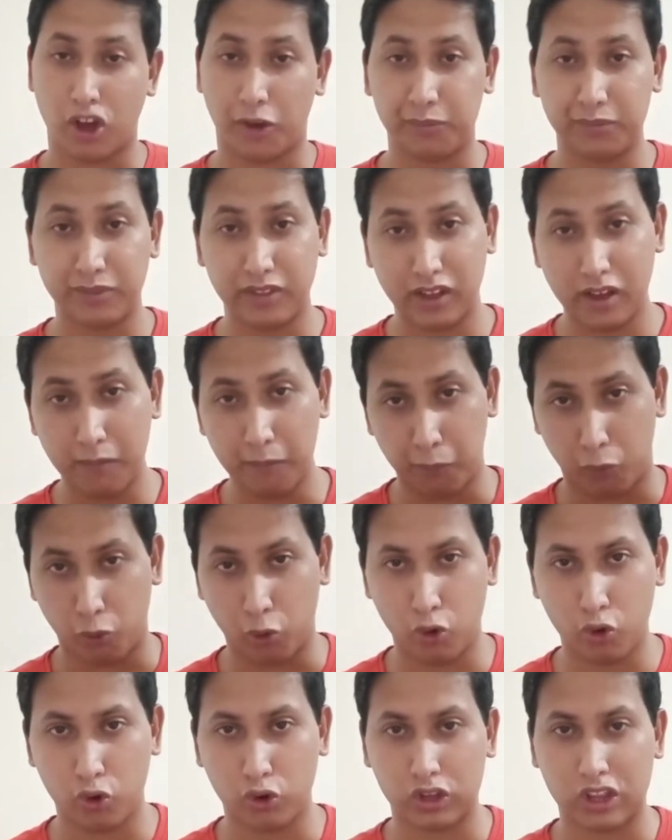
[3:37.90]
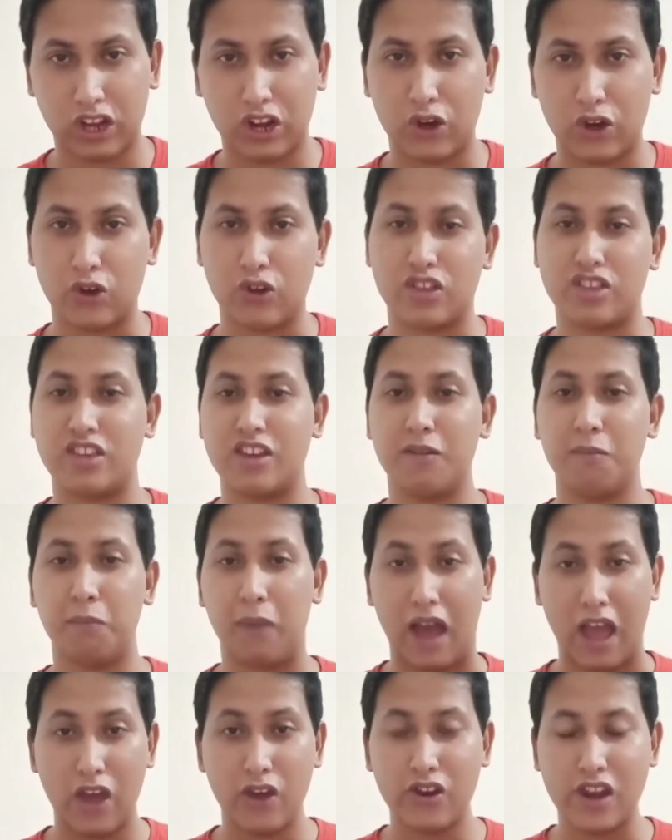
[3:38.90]
সব থেকে বড়ো কথাটা হচ্ছে
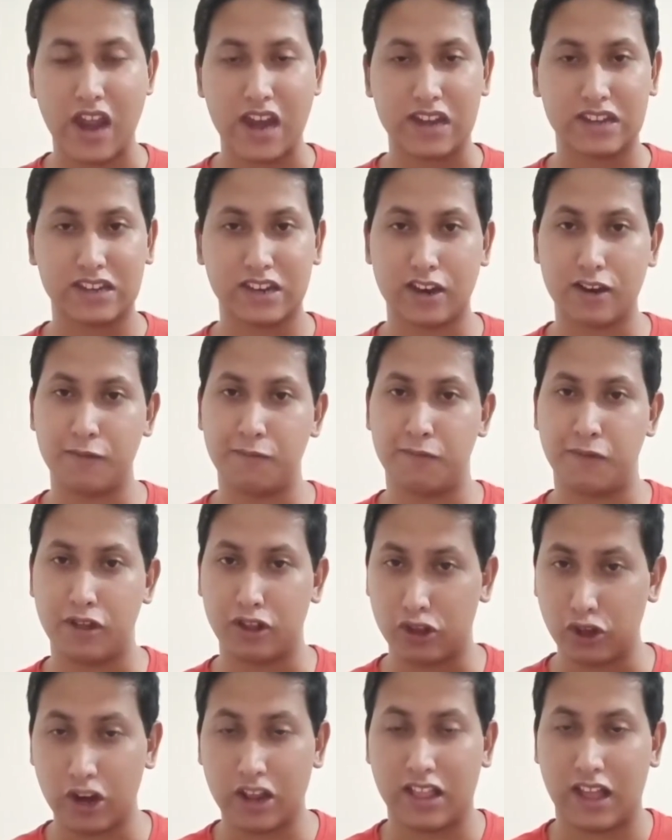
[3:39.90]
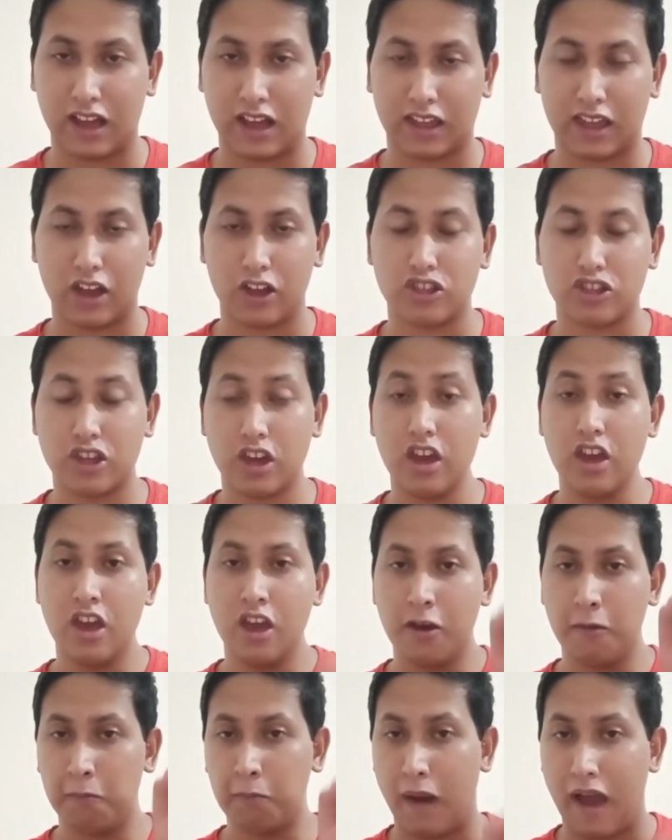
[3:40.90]
বায়োরিয়্যাক্টারের ভিতরে থাকে হচ্ছে
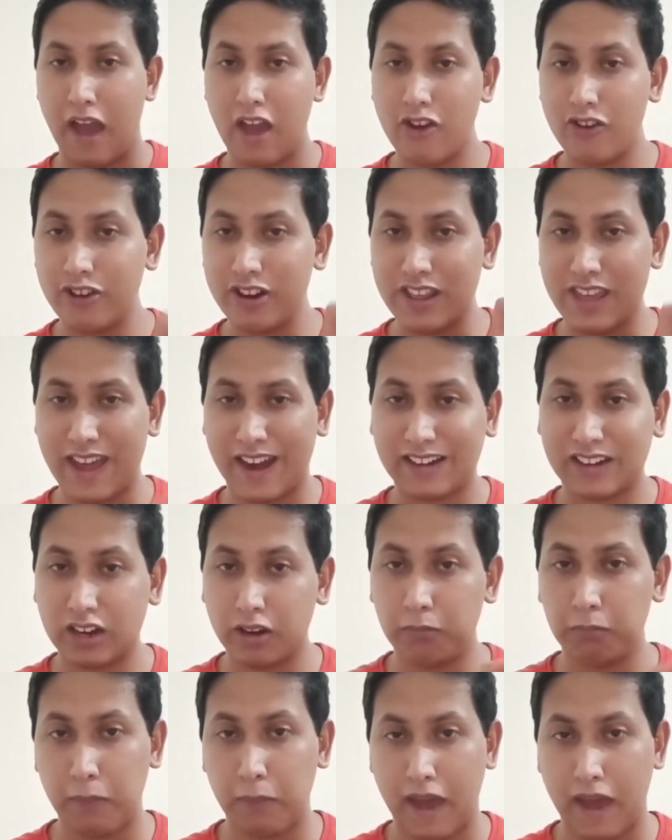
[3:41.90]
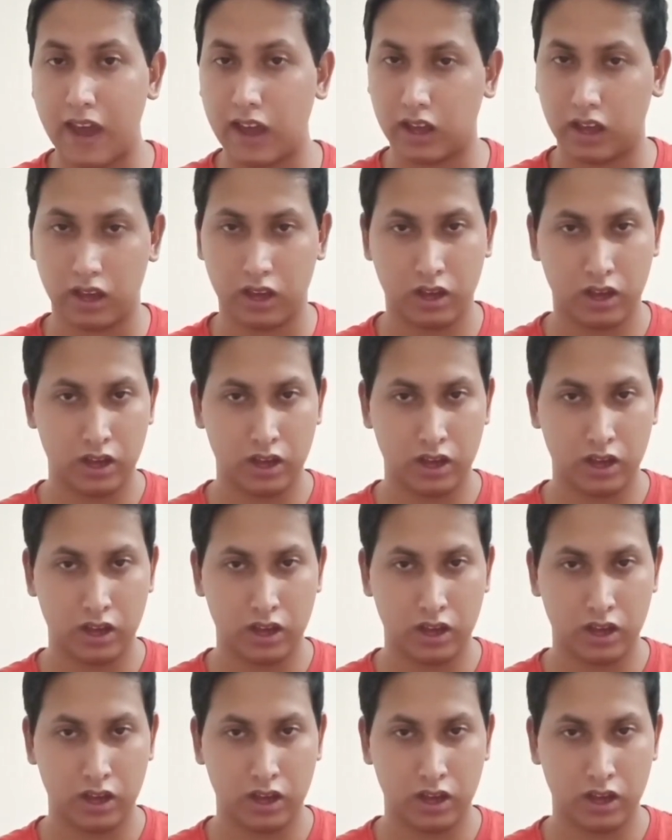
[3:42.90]
বায়োরিয়্যাক্টার ব্যাগ